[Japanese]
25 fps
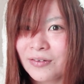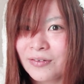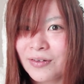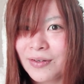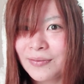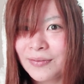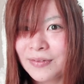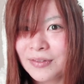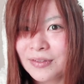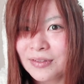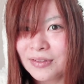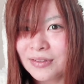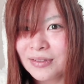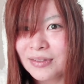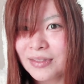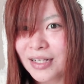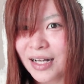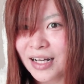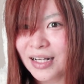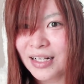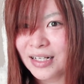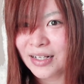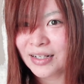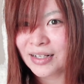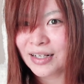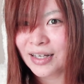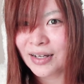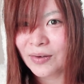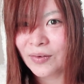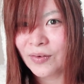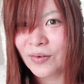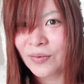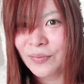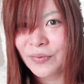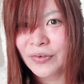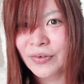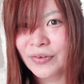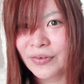ウェブ関連は結
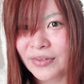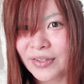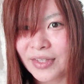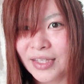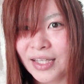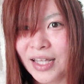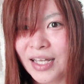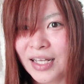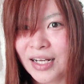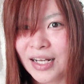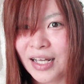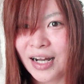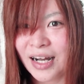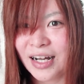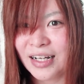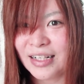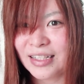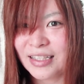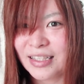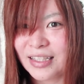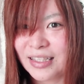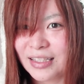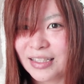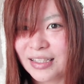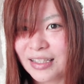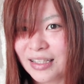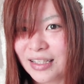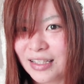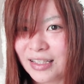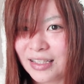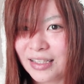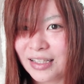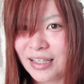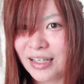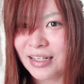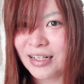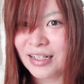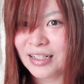構もう手入れ入
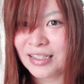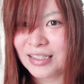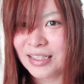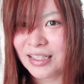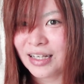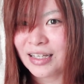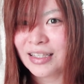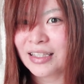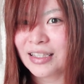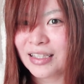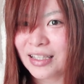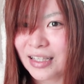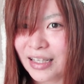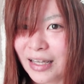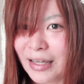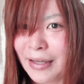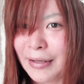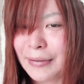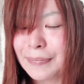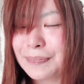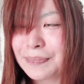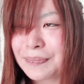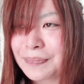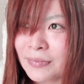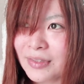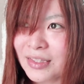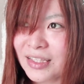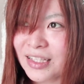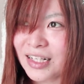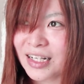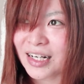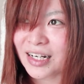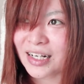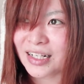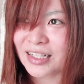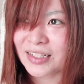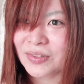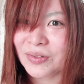手入れしてあって
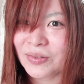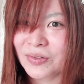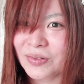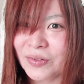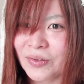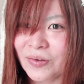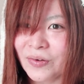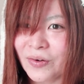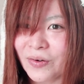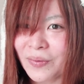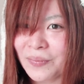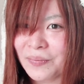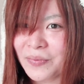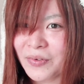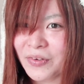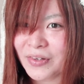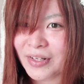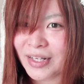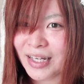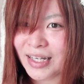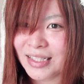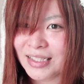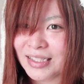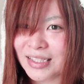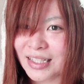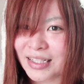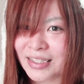だからその本名検